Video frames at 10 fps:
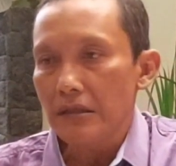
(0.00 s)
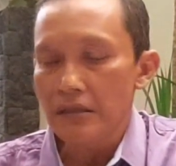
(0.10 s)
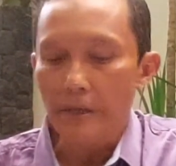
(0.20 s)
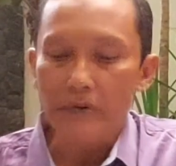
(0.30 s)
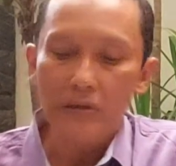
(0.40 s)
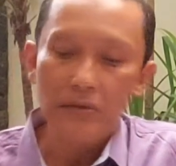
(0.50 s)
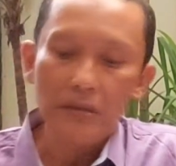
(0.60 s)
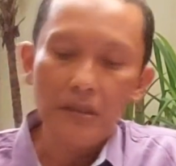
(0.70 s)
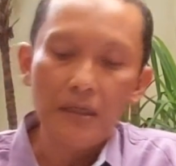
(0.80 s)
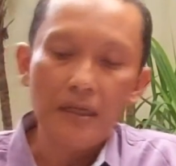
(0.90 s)
tidak
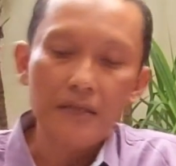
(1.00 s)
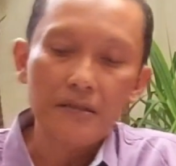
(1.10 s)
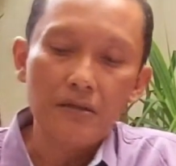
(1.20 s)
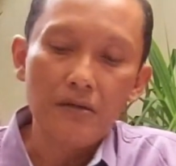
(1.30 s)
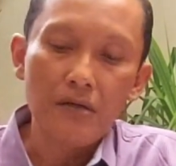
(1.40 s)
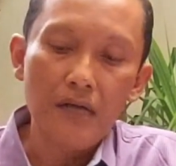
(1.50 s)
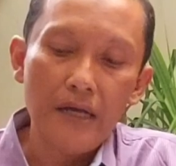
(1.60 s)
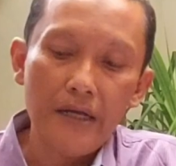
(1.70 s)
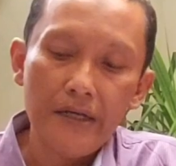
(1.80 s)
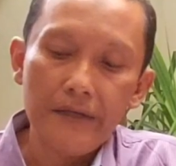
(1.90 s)
mengikuti kelas
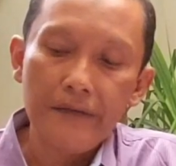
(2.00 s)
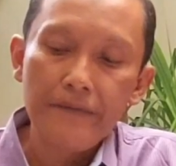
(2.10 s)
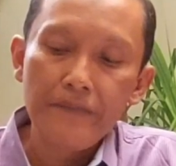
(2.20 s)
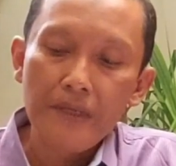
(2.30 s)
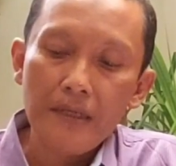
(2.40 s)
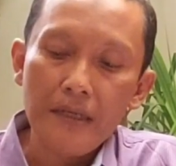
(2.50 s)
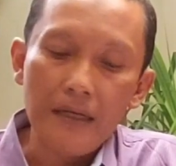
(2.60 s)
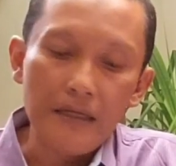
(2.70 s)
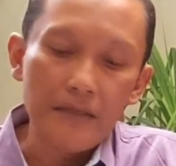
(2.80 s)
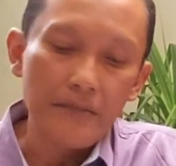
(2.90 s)
online
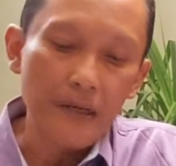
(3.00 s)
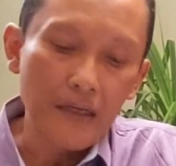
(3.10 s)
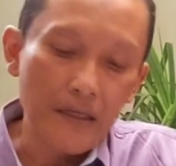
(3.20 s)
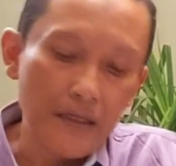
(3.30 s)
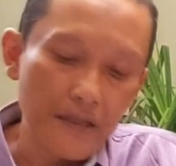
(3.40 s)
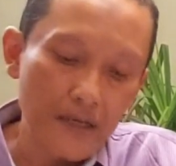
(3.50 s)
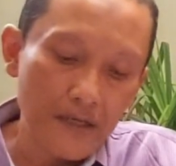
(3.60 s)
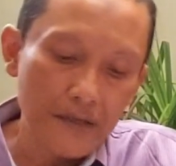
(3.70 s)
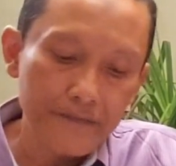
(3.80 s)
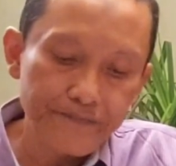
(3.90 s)
dan lain
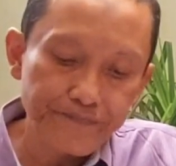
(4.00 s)
sebagainya